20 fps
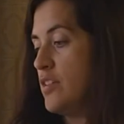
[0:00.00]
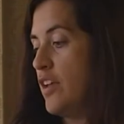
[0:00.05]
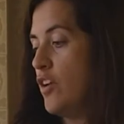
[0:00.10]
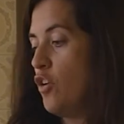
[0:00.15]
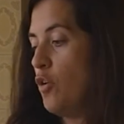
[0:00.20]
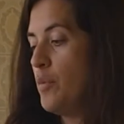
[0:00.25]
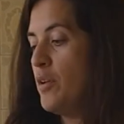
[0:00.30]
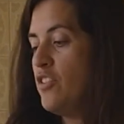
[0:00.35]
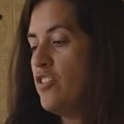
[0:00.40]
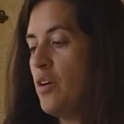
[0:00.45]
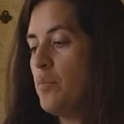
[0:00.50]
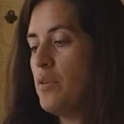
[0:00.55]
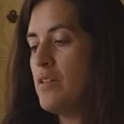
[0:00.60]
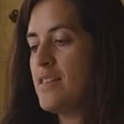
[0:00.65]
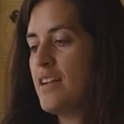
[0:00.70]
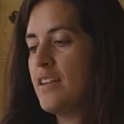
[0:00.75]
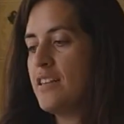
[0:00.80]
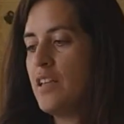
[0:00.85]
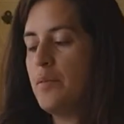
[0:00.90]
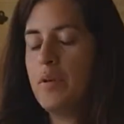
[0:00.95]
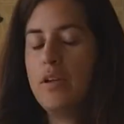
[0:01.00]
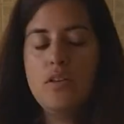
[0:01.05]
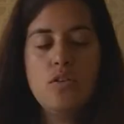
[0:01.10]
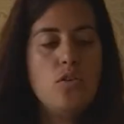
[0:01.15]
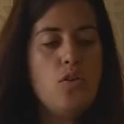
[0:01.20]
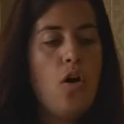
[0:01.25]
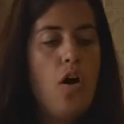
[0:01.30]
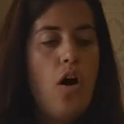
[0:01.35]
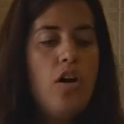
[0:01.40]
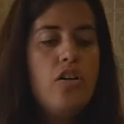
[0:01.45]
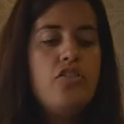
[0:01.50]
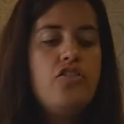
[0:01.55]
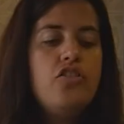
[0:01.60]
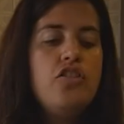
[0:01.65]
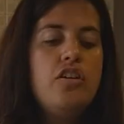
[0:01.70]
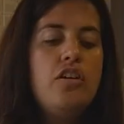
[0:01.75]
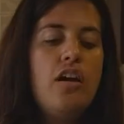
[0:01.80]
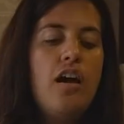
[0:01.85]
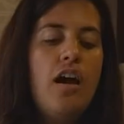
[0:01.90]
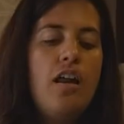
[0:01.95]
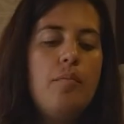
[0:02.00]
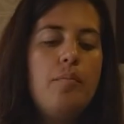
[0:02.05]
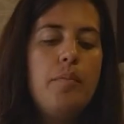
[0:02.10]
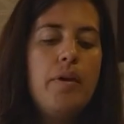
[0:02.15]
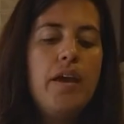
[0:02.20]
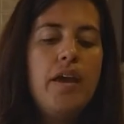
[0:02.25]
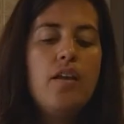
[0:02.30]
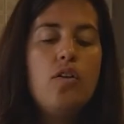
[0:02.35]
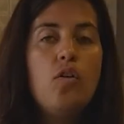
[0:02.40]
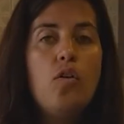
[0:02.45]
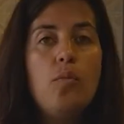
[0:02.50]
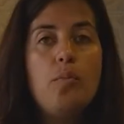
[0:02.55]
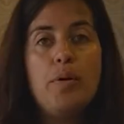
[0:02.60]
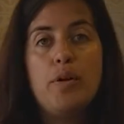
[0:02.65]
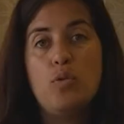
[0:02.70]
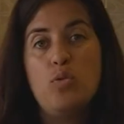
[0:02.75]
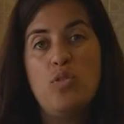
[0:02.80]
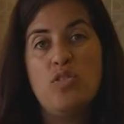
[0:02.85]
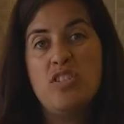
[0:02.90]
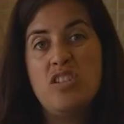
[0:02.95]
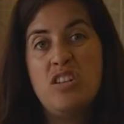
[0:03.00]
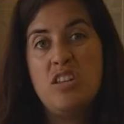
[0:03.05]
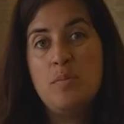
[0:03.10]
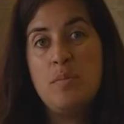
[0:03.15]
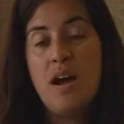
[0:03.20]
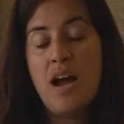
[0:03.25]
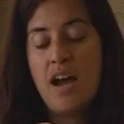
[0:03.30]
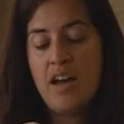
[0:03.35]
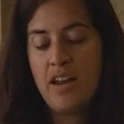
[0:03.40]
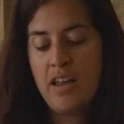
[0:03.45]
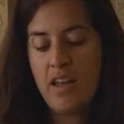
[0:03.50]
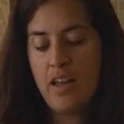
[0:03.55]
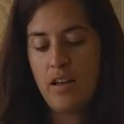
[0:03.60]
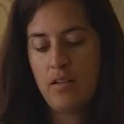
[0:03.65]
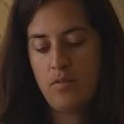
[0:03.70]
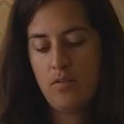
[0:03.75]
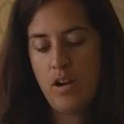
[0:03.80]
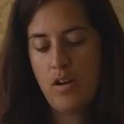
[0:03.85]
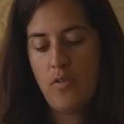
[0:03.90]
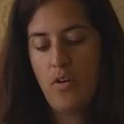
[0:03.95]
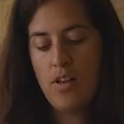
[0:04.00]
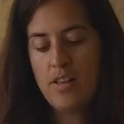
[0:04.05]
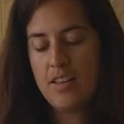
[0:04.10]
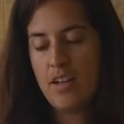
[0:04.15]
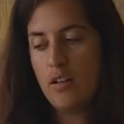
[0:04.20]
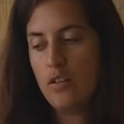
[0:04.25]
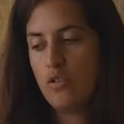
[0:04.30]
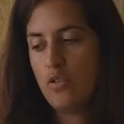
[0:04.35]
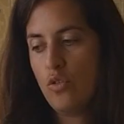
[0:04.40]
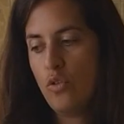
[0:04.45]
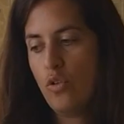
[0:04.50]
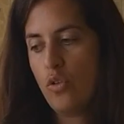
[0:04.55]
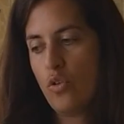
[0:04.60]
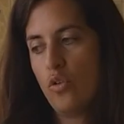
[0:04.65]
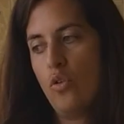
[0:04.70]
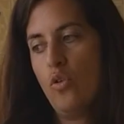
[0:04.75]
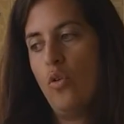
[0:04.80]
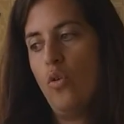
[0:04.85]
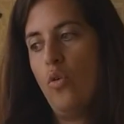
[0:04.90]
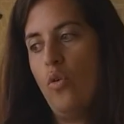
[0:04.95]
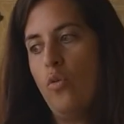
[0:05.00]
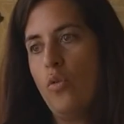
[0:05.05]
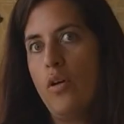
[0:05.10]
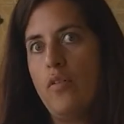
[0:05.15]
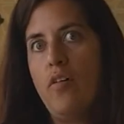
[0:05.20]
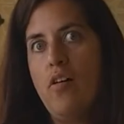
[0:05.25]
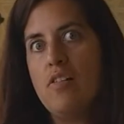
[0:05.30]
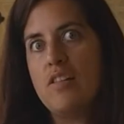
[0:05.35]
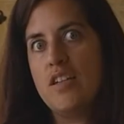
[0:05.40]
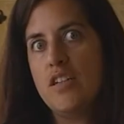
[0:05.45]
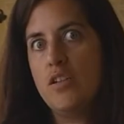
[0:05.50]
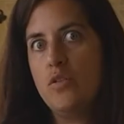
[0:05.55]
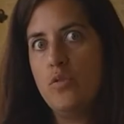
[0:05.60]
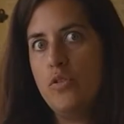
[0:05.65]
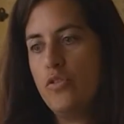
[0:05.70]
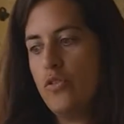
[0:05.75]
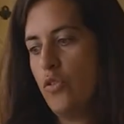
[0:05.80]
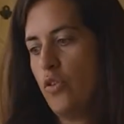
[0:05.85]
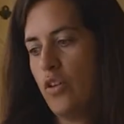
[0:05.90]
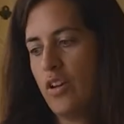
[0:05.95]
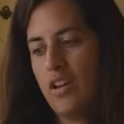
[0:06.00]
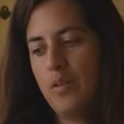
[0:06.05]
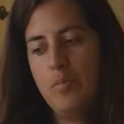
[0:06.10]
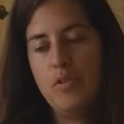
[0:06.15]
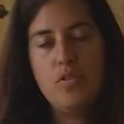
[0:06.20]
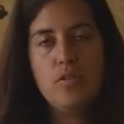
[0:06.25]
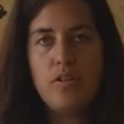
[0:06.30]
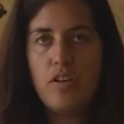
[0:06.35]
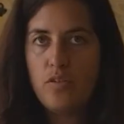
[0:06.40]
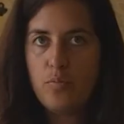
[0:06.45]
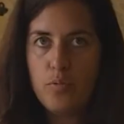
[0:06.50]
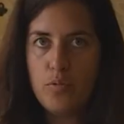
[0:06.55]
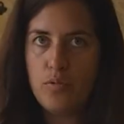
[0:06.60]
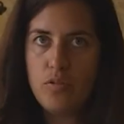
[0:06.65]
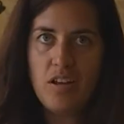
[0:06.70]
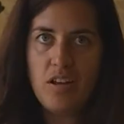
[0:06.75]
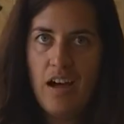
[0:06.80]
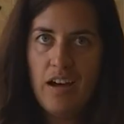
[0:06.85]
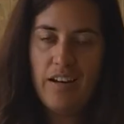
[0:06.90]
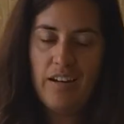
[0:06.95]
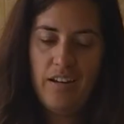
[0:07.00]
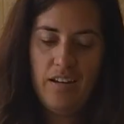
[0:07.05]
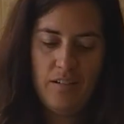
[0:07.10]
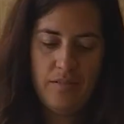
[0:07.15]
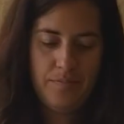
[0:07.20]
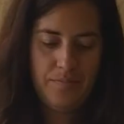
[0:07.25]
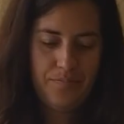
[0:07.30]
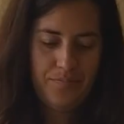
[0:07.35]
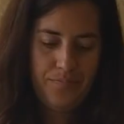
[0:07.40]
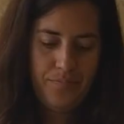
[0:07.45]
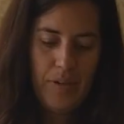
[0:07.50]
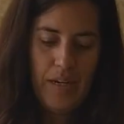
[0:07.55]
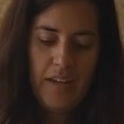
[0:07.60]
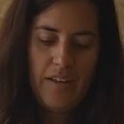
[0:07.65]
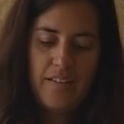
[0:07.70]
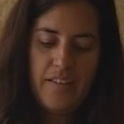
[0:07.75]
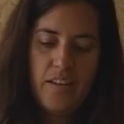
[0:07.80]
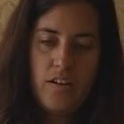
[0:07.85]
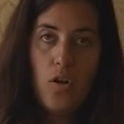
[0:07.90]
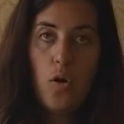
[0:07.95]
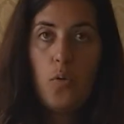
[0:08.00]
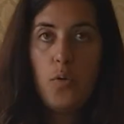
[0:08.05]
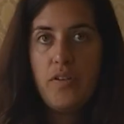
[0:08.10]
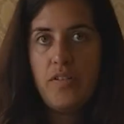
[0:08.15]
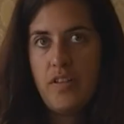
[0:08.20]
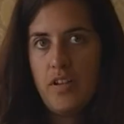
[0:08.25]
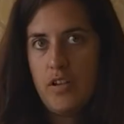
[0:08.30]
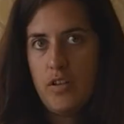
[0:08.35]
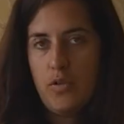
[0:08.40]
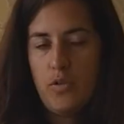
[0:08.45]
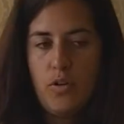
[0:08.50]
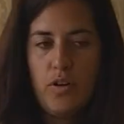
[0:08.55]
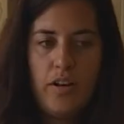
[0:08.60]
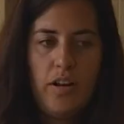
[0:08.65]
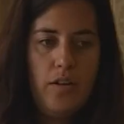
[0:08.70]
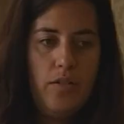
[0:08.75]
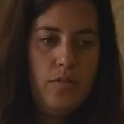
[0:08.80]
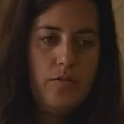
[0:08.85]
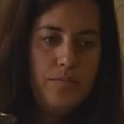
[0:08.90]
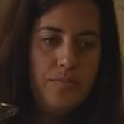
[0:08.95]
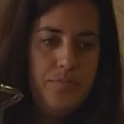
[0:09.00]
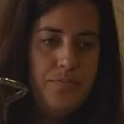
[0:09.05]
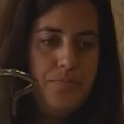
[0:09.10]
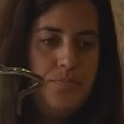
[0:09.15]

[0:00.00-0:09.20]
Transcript: se incominciamo il trattamento oggi, almeno per due settimane, una volta al giorno o una volta ogni due giorni bisogna spruzzarla, perché se no questi ritornano.